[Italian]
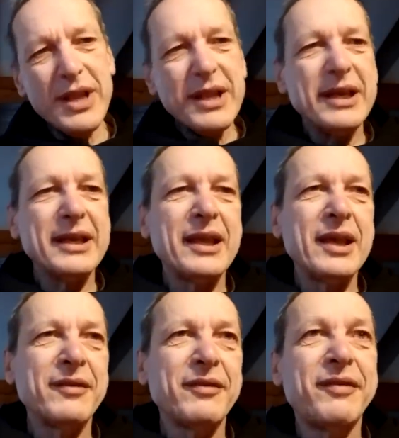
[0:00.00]

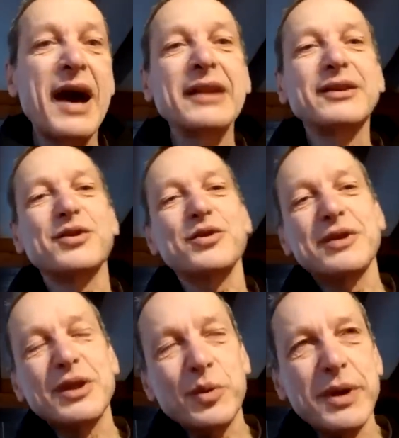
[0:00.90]
eh, fat,
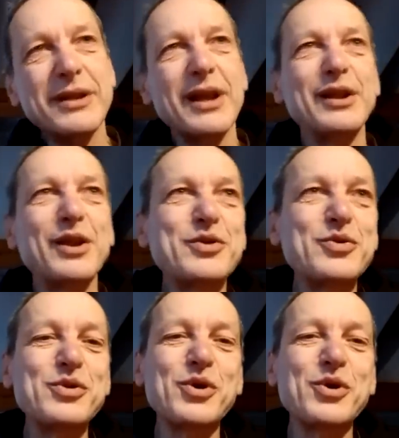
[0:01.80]
sostituite il digiuno